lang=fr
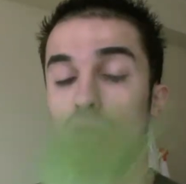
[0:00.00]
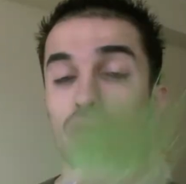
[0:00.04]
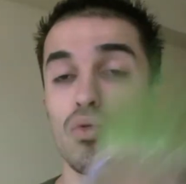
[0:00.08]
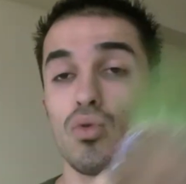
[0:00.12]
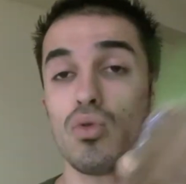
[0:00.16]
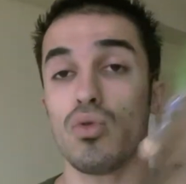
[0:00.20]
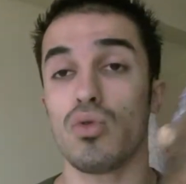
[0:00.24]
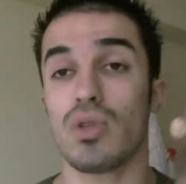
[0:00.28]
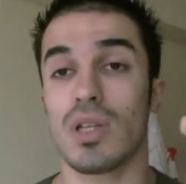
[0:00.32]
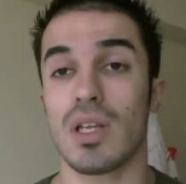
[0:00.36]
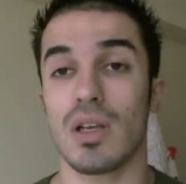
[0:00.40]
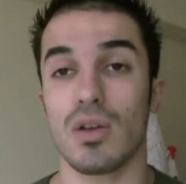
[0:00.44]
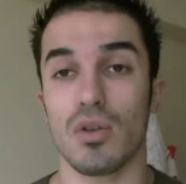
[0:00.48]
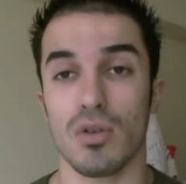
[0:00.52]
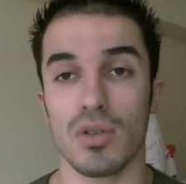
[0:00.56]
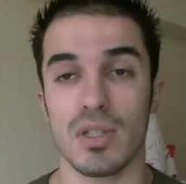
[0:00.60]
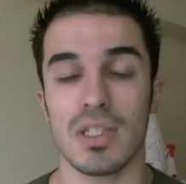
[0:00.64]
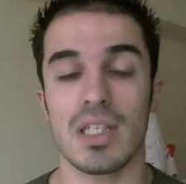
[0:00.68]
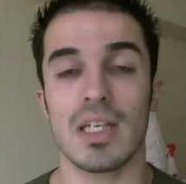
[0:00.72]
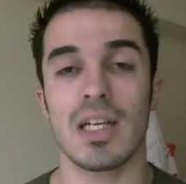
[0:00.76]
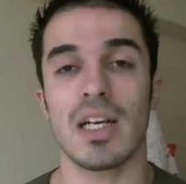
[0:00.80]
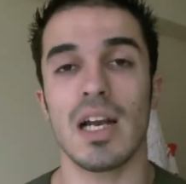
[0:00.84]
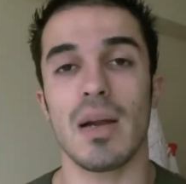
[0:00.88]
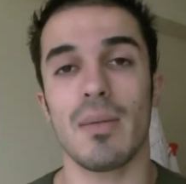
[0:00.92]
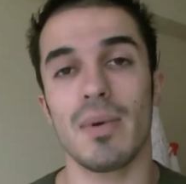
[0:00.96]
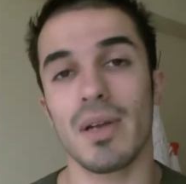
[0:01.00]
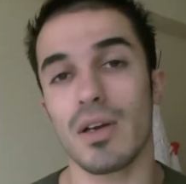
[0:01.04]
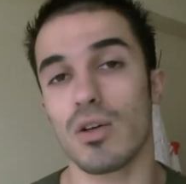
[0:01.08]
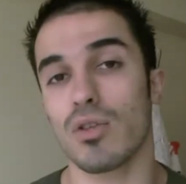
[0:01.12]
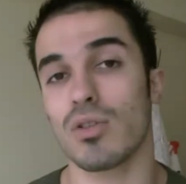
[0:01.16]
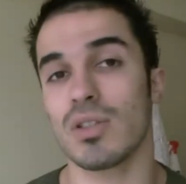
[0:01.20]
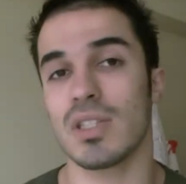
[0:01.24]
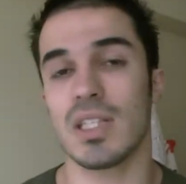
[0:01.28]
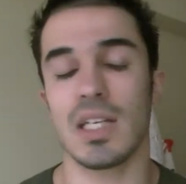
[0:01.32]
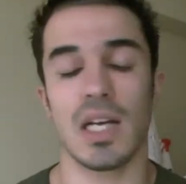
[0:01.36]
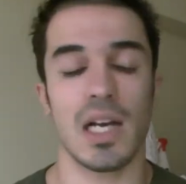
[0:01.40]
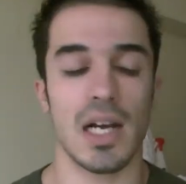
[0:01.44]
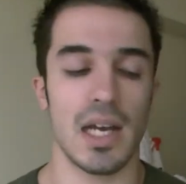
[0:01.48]
Tout est recyclable et
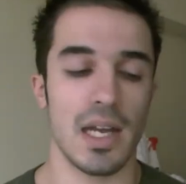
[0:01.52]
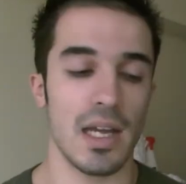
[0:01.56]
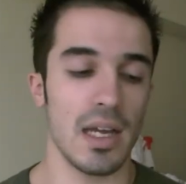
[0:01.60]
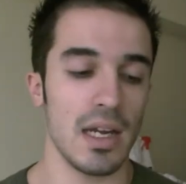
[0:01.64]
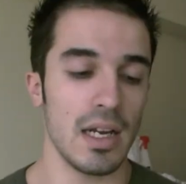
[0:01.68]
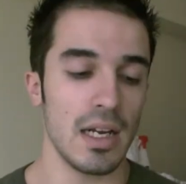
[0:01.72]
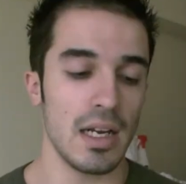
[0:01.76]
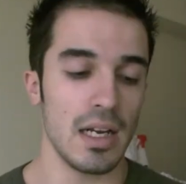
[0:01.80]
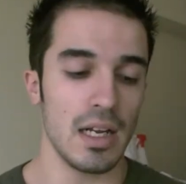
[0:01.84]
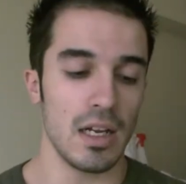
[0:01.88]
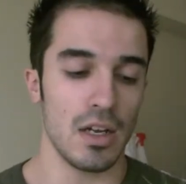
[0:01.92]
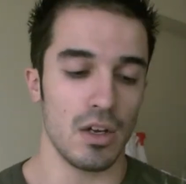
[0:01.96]
recyclé.